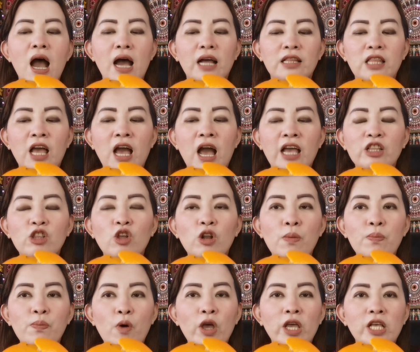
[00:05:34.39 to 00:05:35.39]
At uh, ito
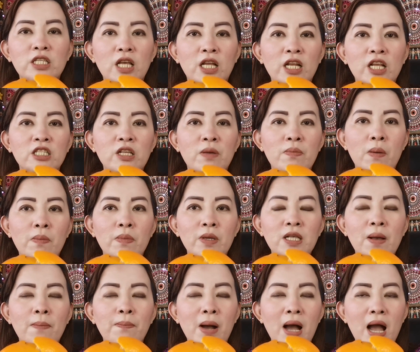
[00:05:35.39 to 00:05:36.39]
rin po ay isa rin sa
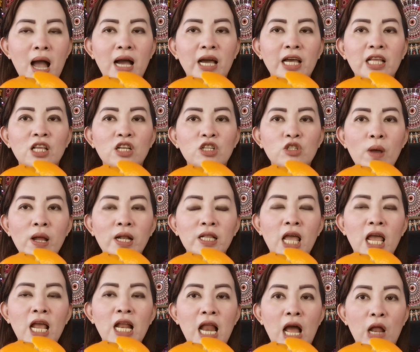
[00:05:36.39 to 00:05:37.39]
mabisang pangakit ng
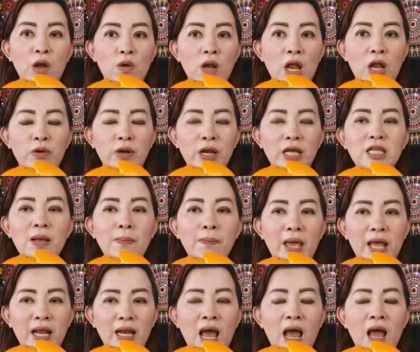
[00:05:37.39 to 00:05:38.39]
swerte, lalo-lalo na sa
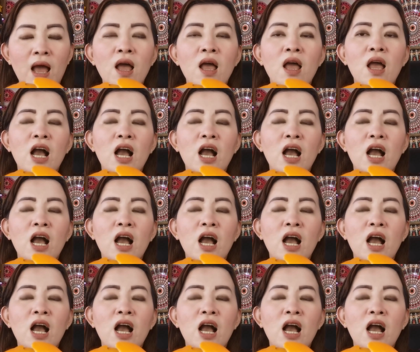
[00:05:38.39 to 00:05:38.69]
pera.